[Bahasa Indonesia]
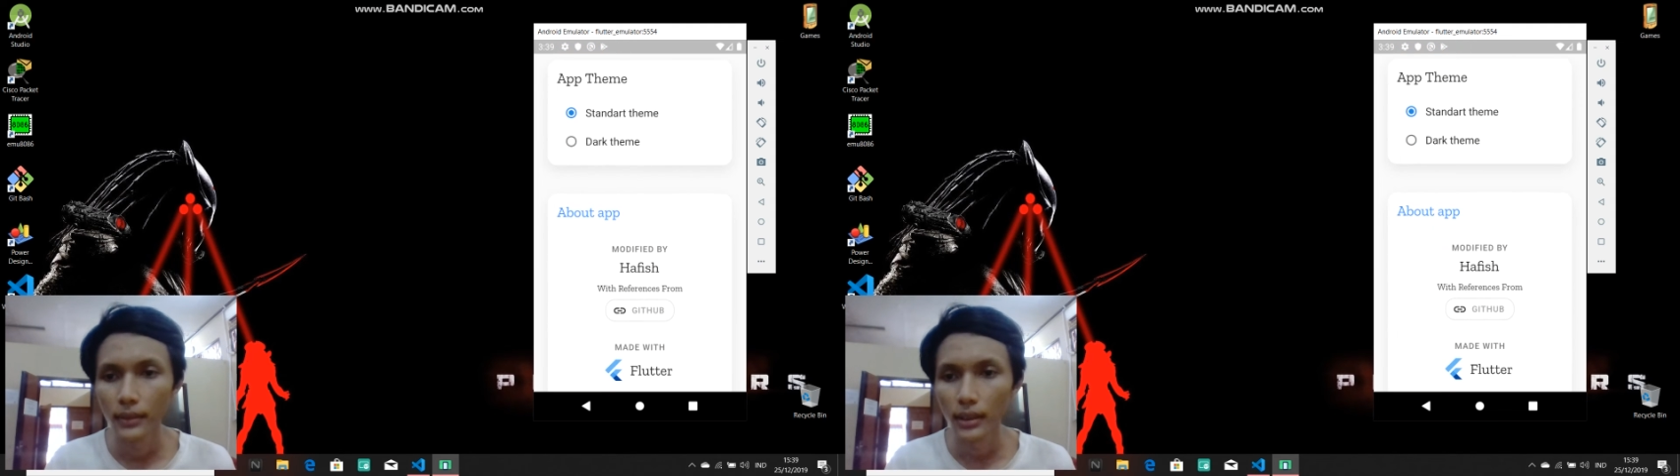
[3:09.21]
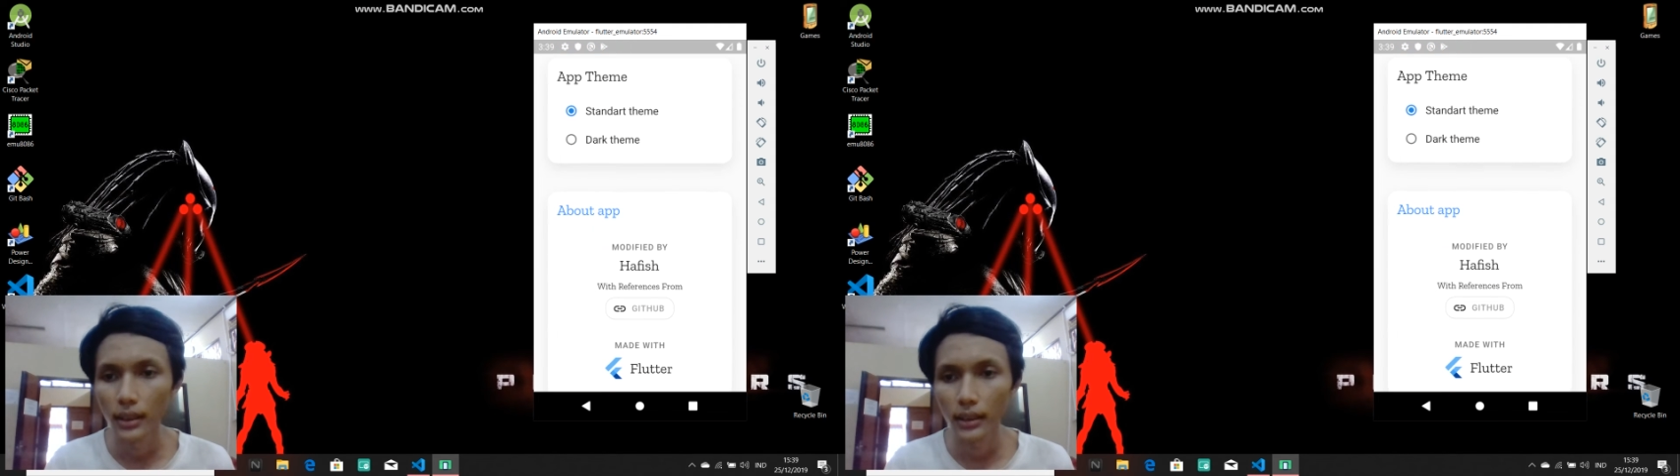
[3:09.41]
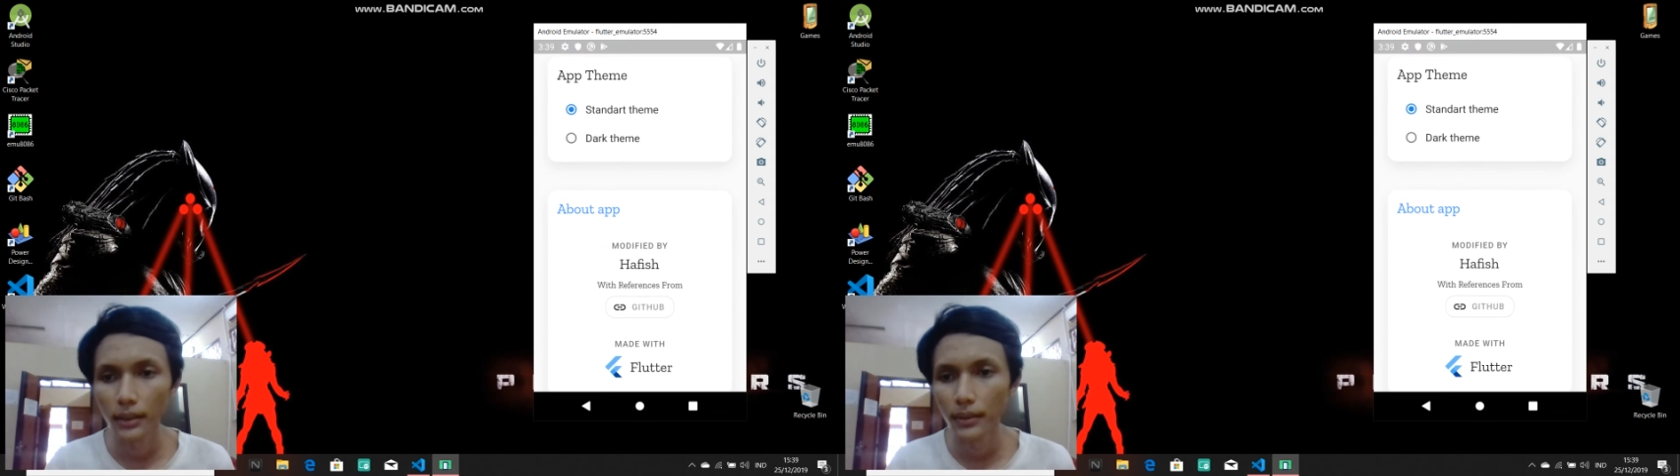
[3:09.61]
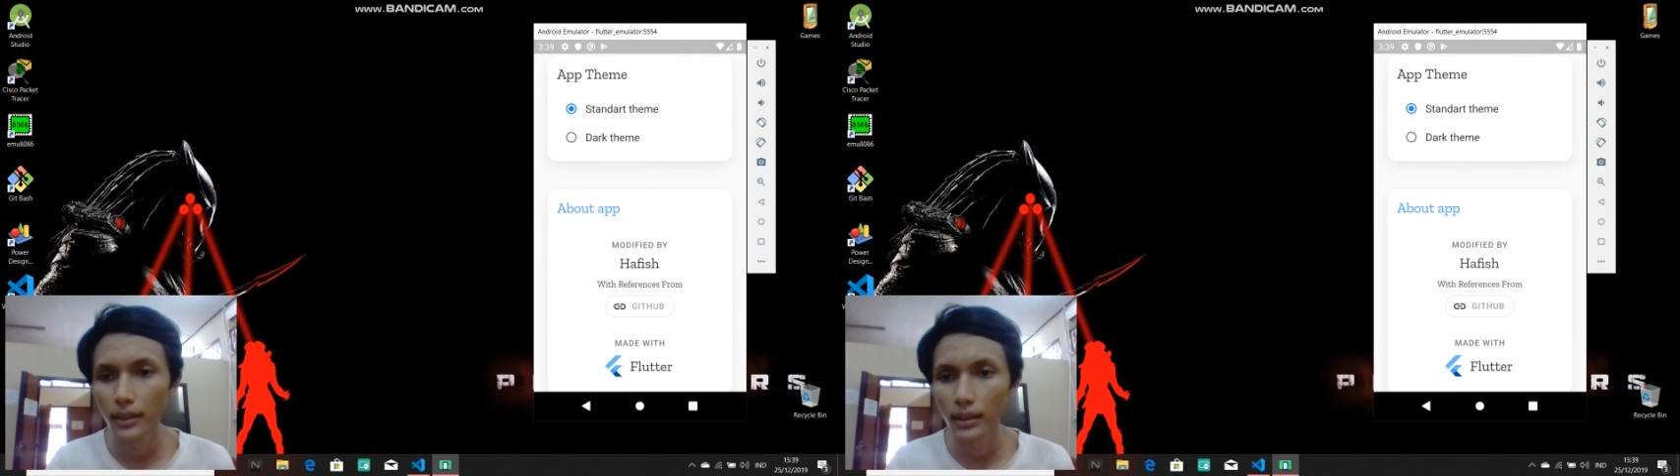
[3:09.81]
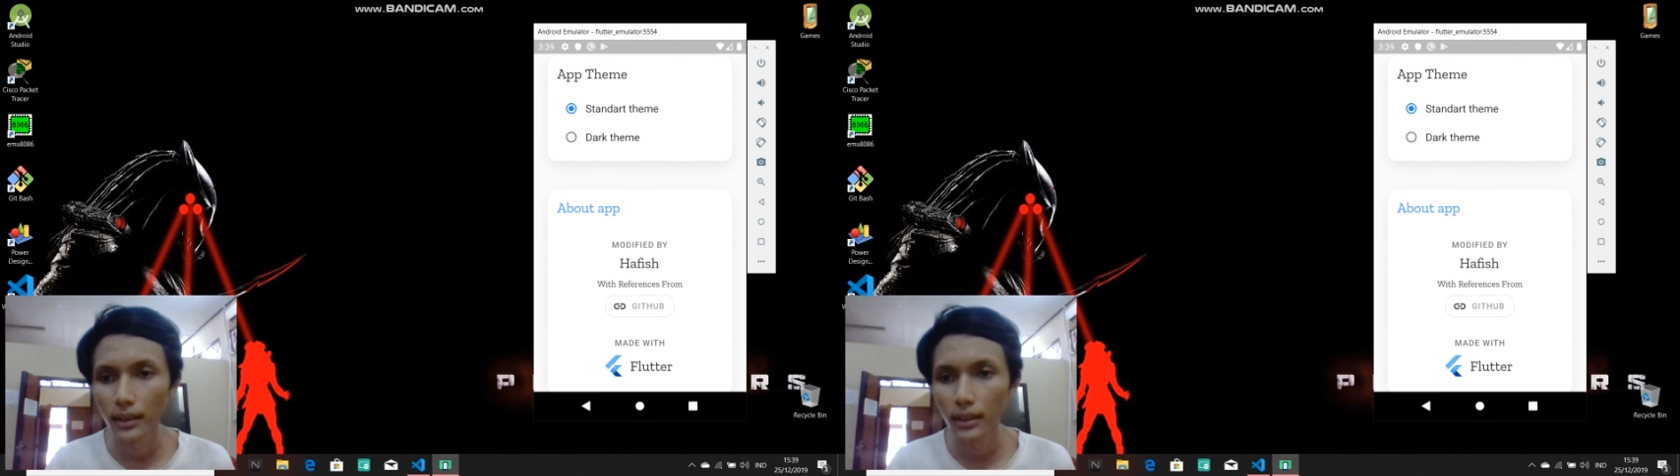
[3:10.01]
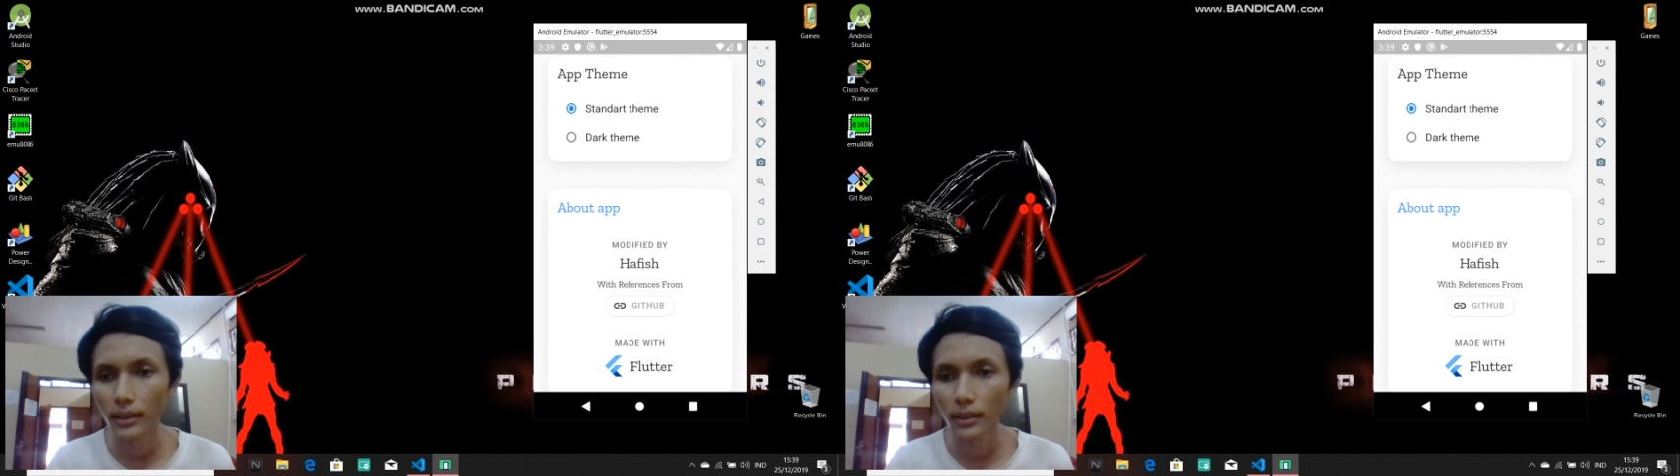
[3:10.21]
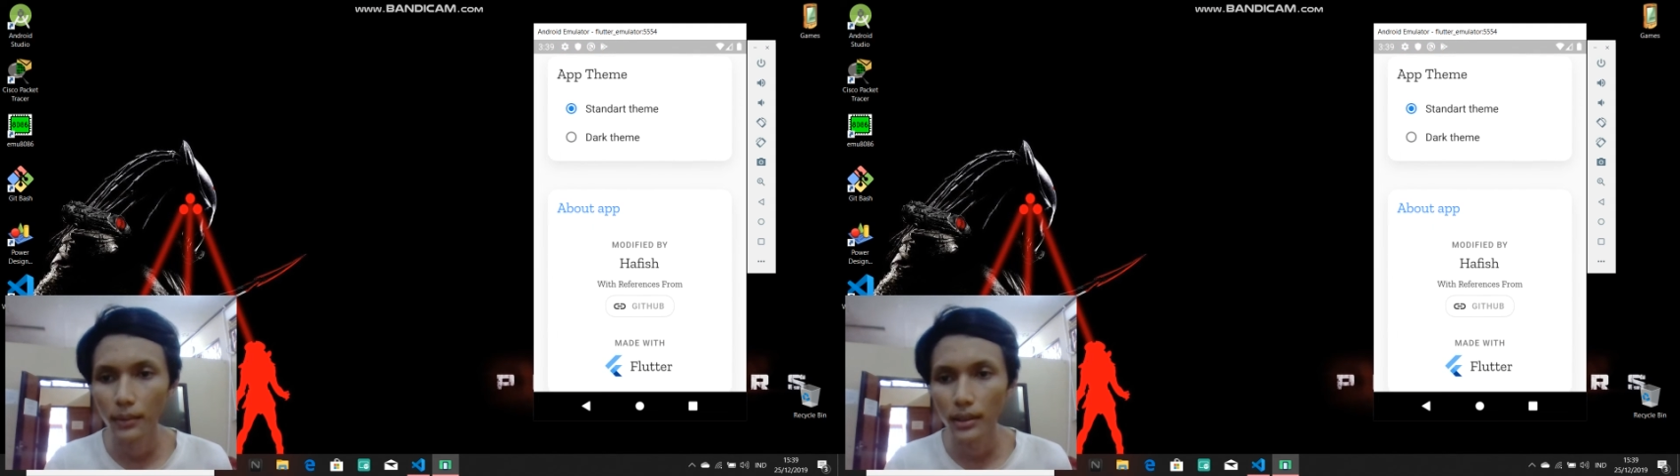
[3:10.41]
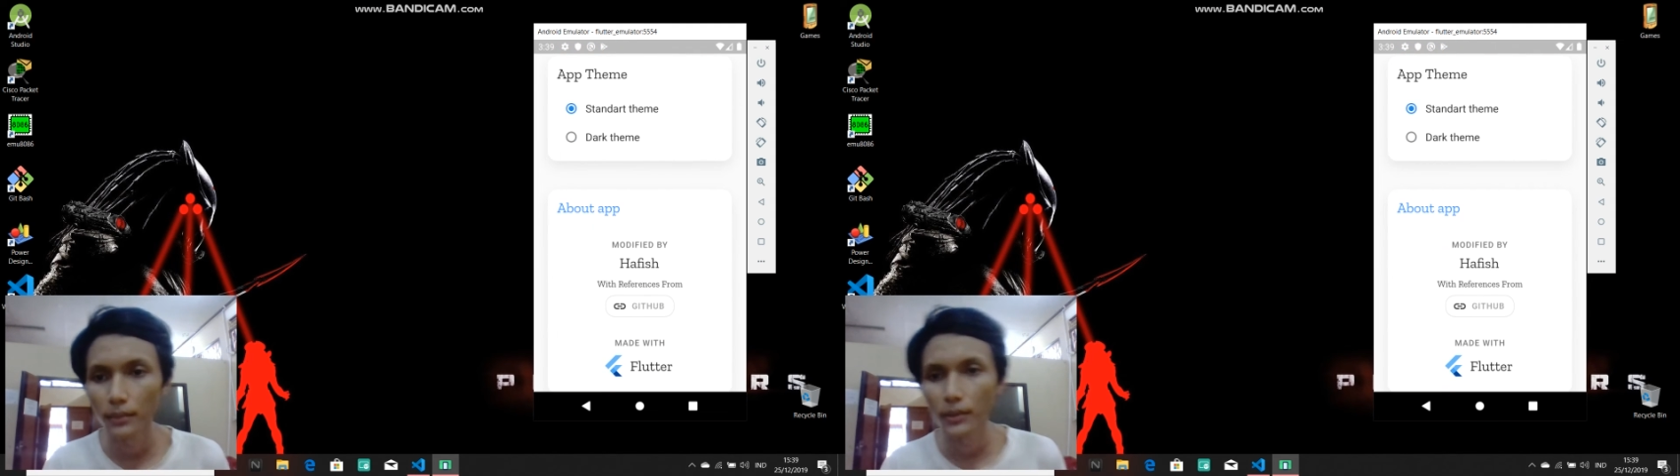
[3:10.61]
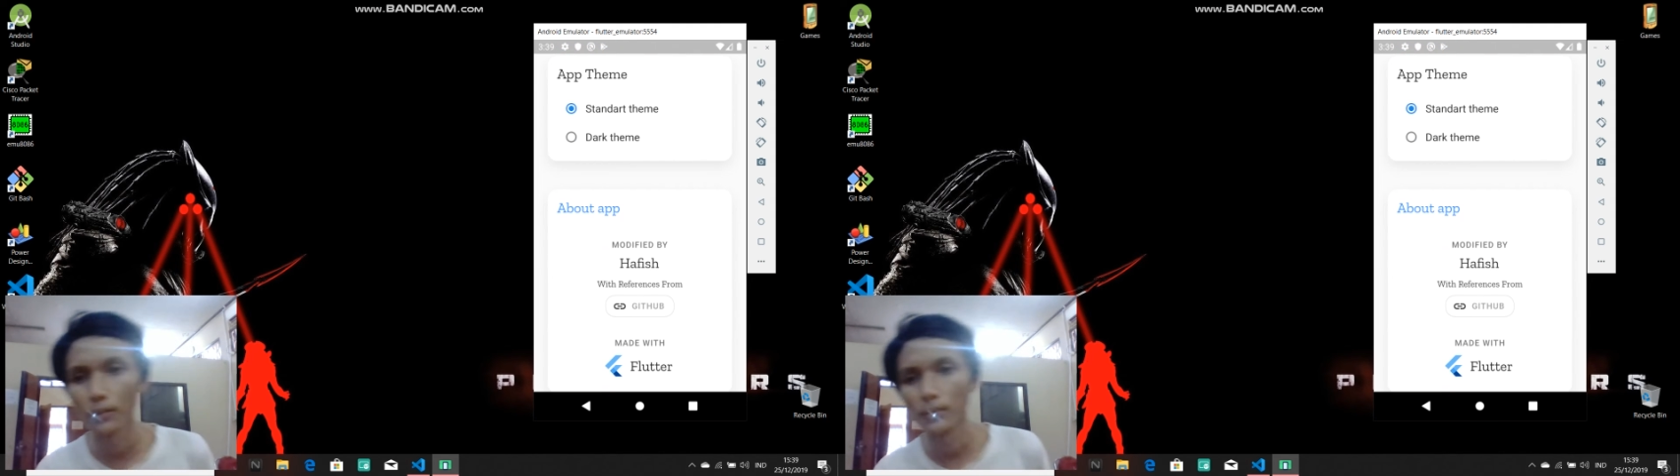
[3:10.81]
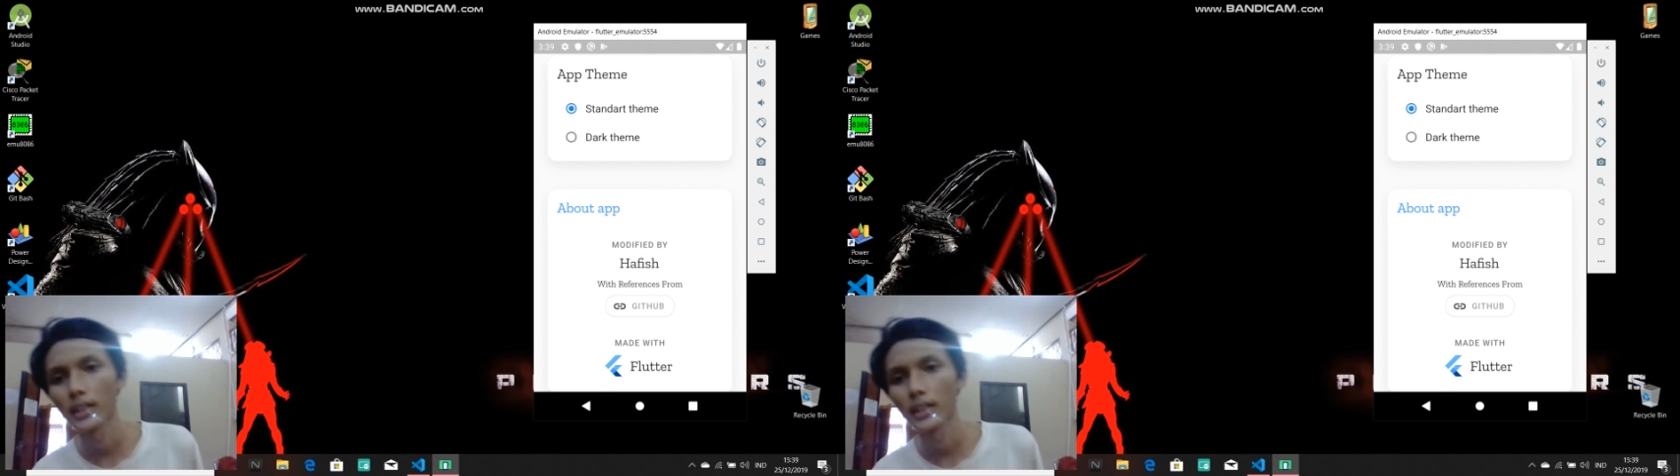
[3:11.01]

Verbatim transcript: Dark theme di sini kita bisa mengubah